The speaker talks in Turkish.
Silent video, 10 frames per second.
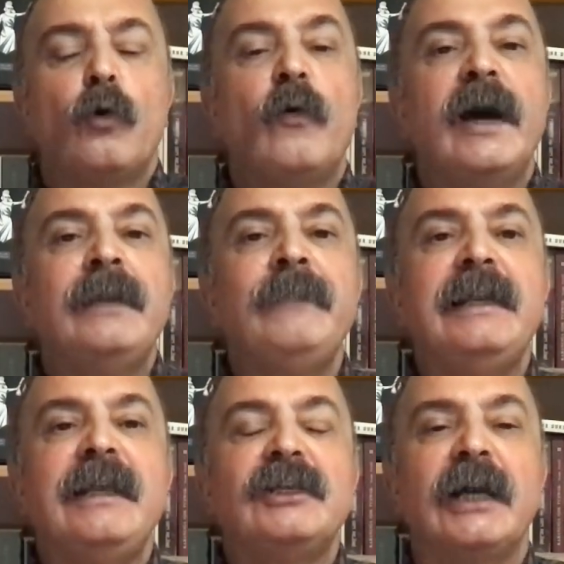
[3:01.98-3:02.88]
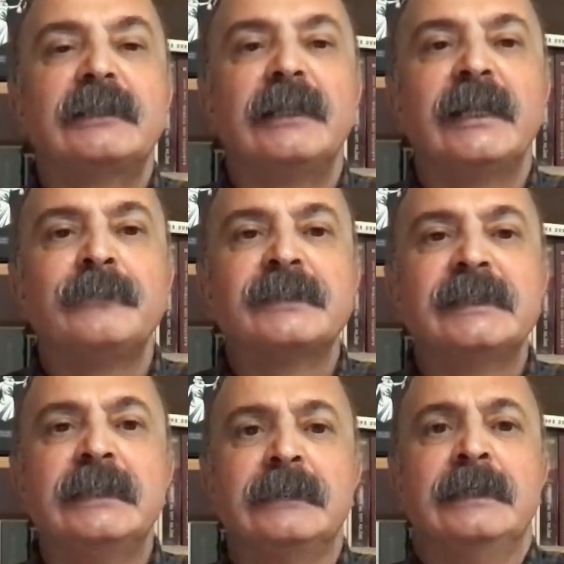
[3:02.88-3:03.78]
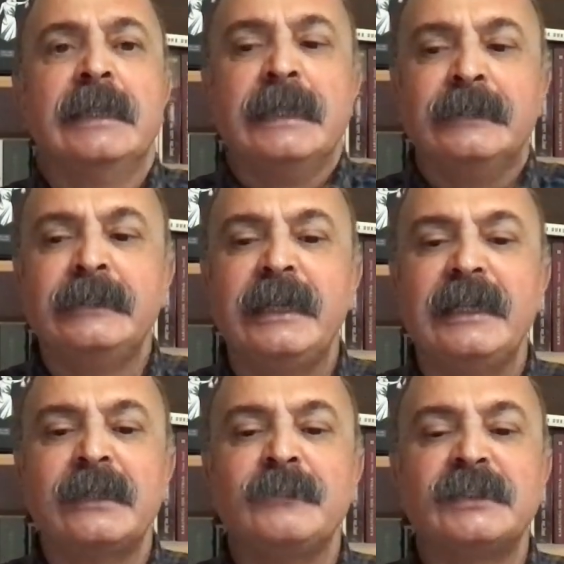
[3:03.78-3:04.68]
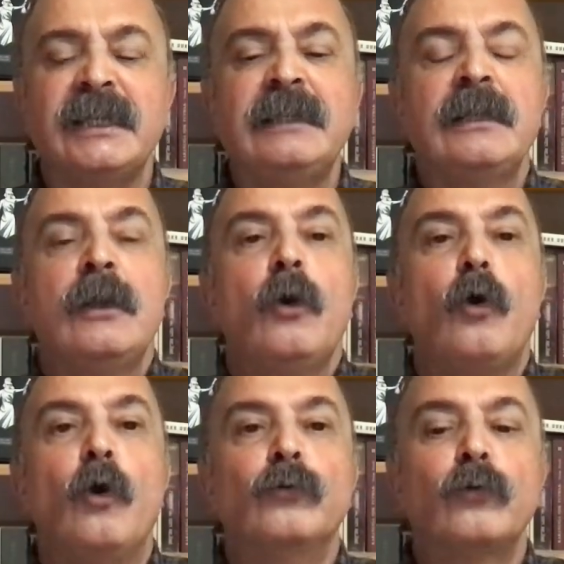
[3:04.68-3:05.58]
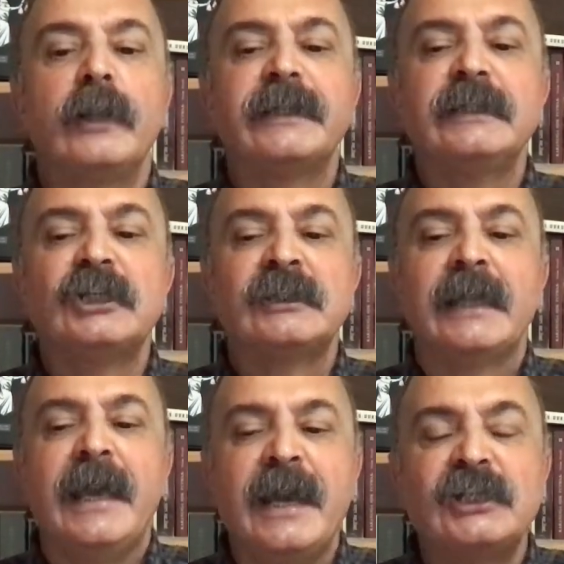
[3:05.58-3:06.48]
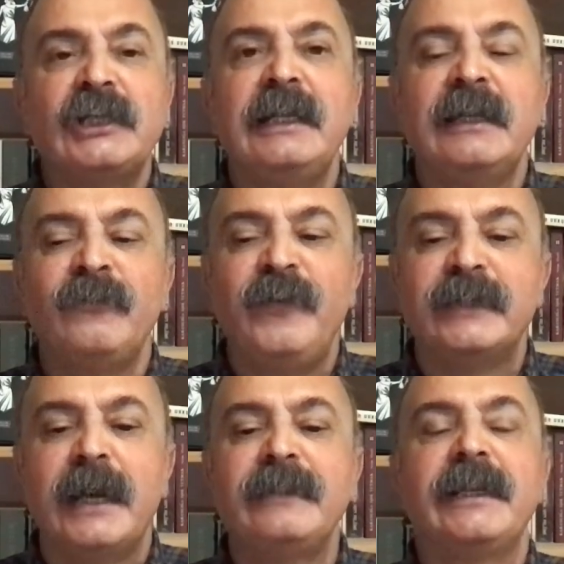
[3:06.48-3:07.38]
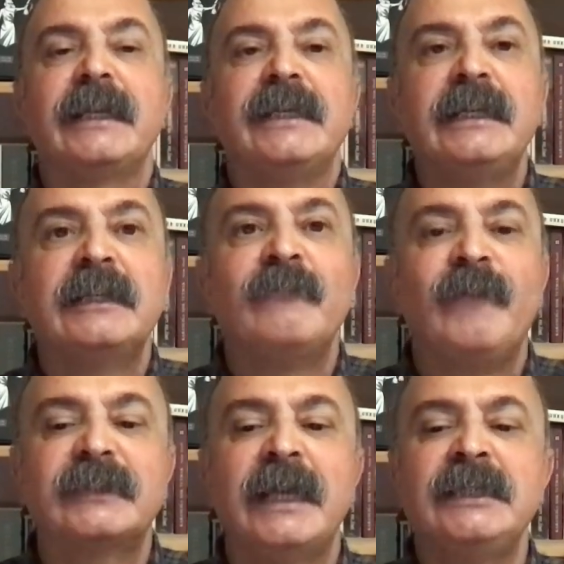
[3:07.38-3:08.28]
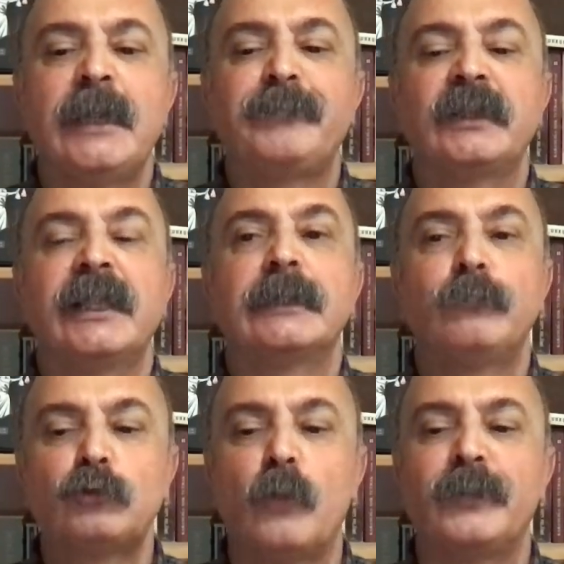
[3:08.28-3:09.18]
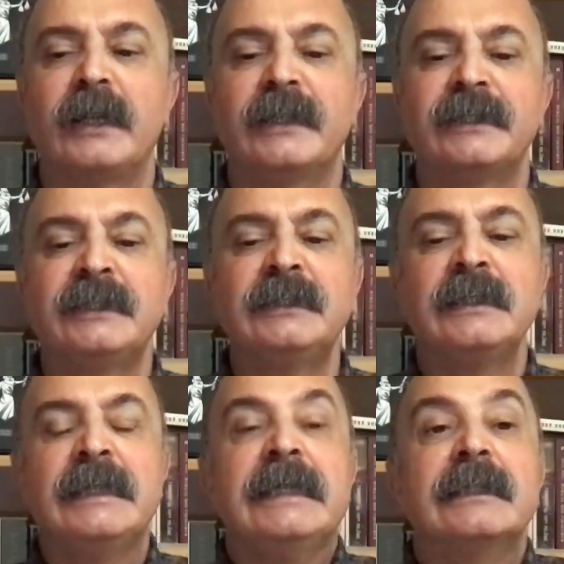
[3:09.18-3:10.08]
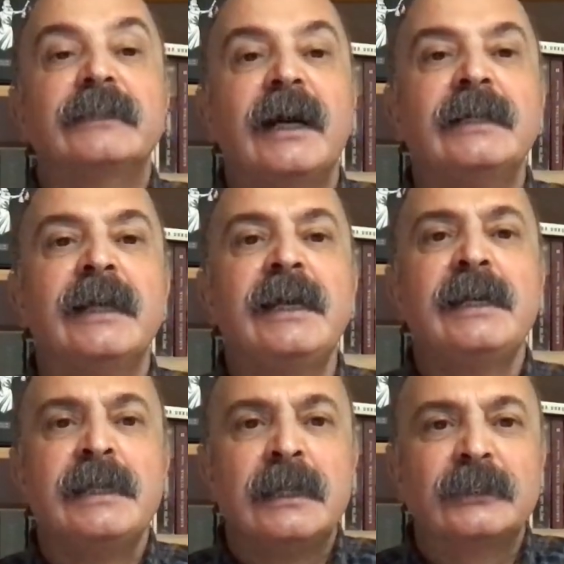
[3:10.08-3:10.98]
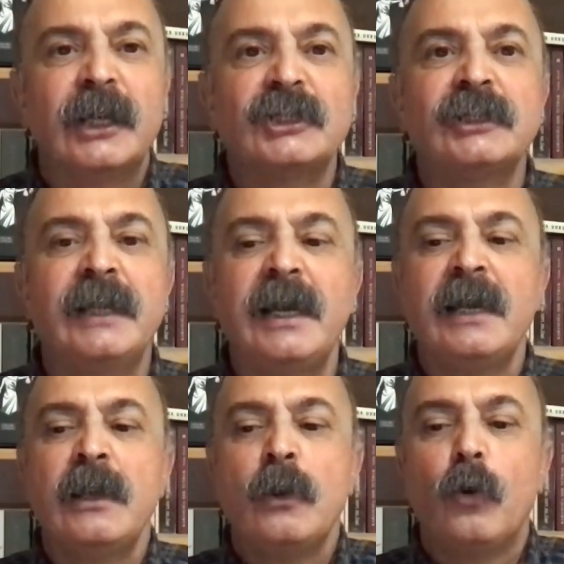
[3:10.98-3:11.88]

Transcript: Kuvayi Milliyeci atalarımızın, ninelerimizin onurları dışında her şeylerini feda ederek yeniden vatan yaptıkları bu toprakların dağına, taşına,